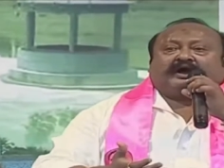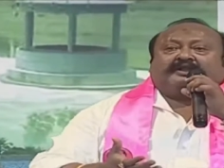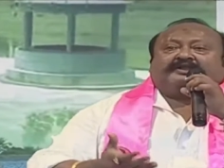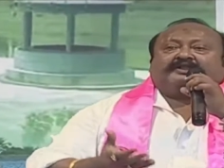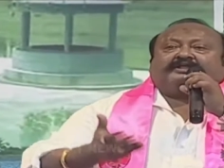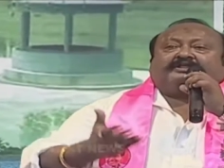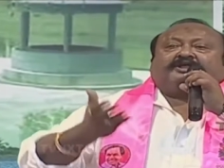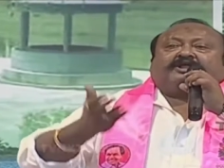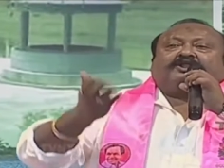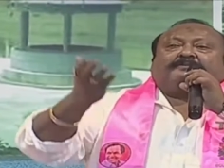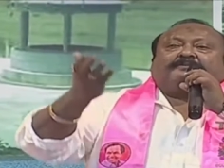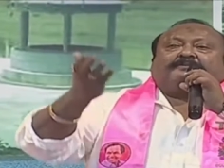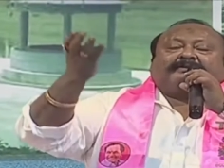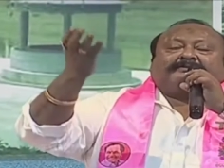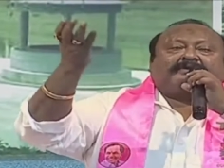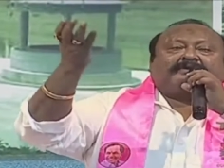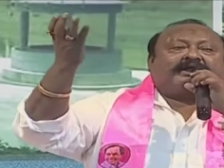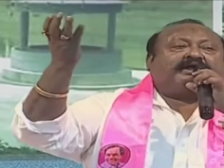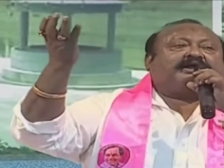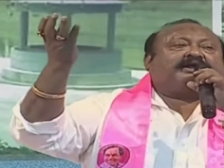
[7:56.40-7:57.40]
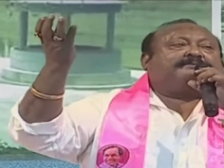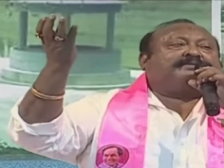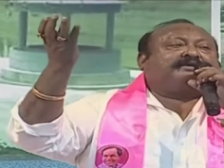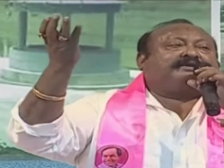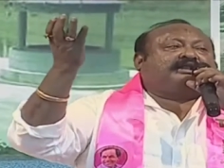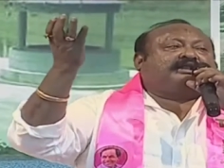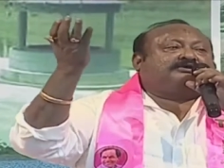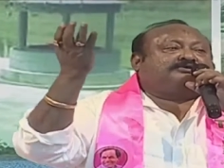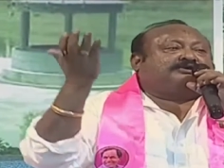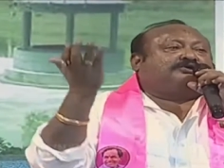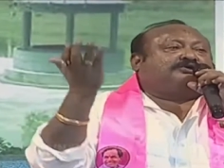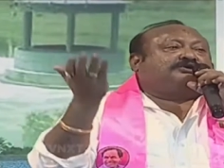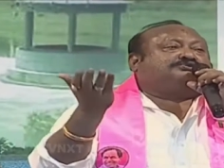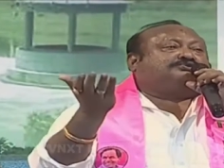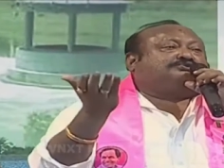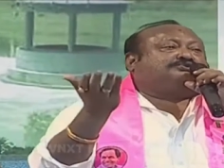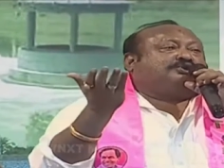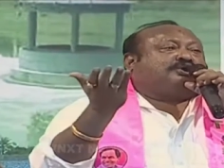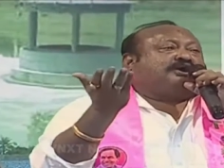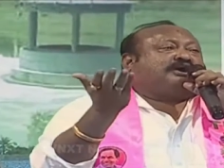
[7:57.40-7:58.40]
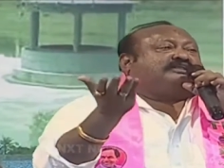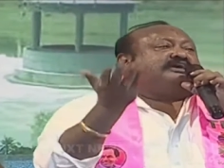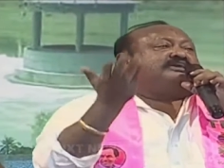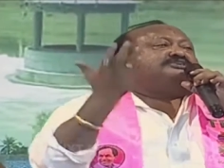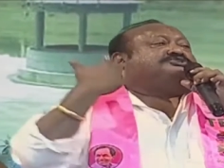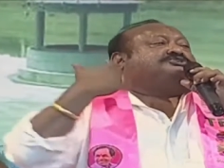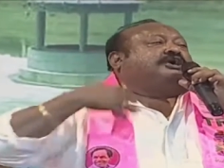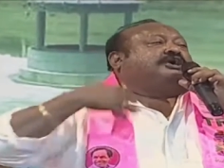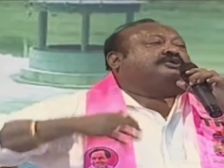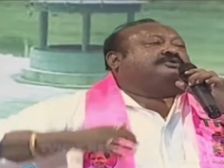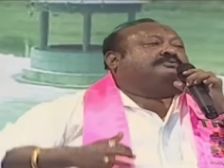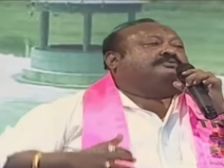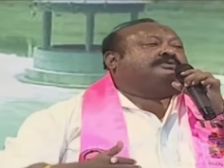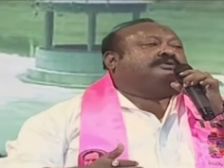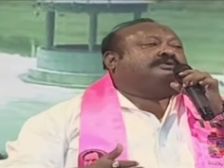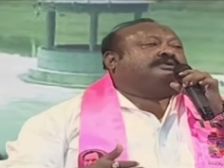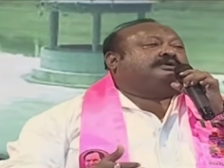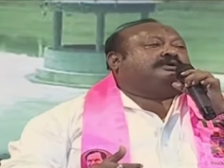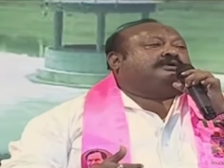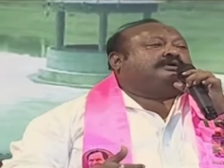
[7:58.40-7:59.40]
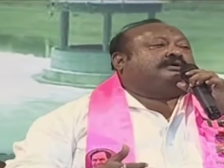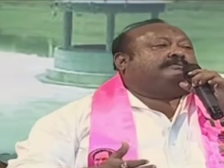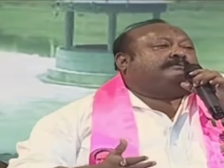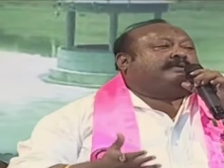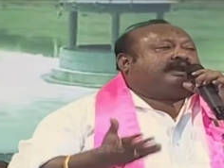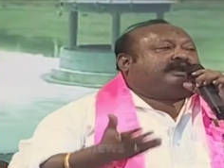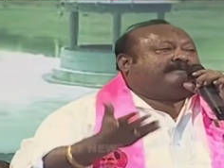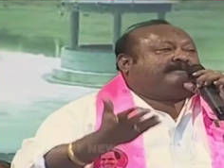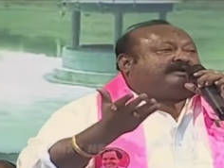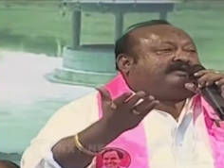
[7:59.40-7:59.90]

అన్నిట్లలో బ్రహ్మాండంగా బిడ్డలు ఈరోజు ఉద్యోగాలు చేస్తున్నారు మన